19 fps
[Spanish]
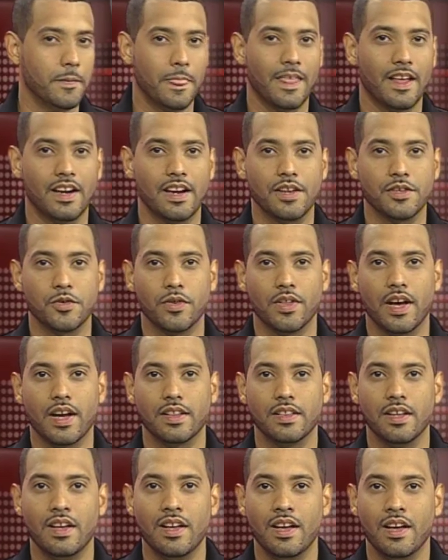en la ciudad,
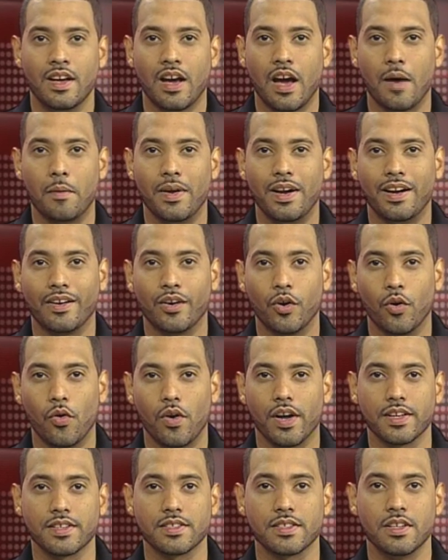Abel
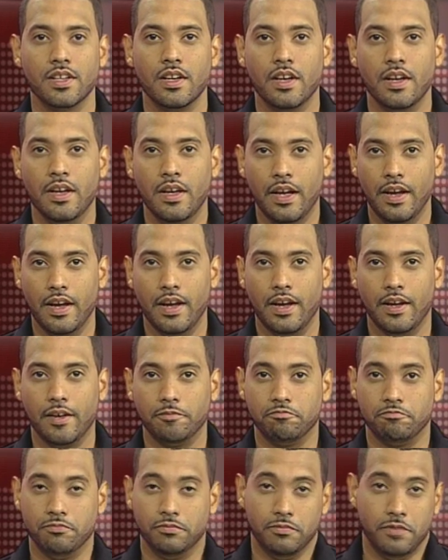Rojas, eh,
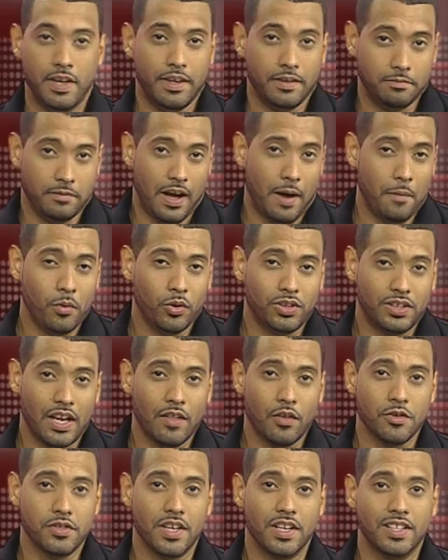ha
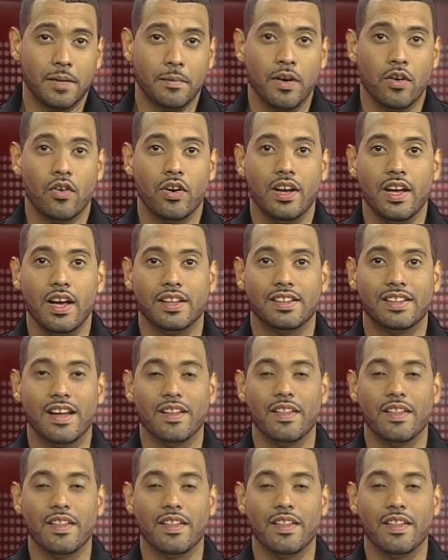mostrado cierta mejoría, está